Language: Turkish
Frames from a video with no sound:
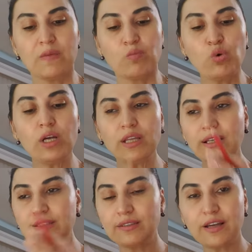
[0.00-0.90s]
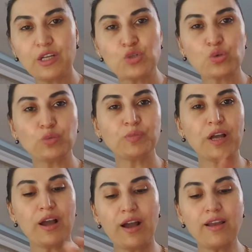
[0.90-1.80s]
Bu kadar detaycı olup da
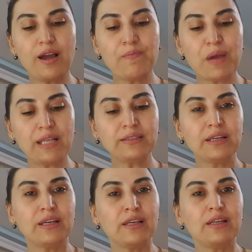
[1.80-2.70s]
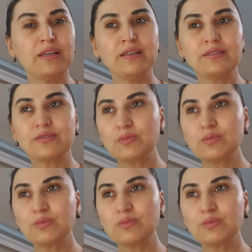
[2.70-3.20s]
hala ben e,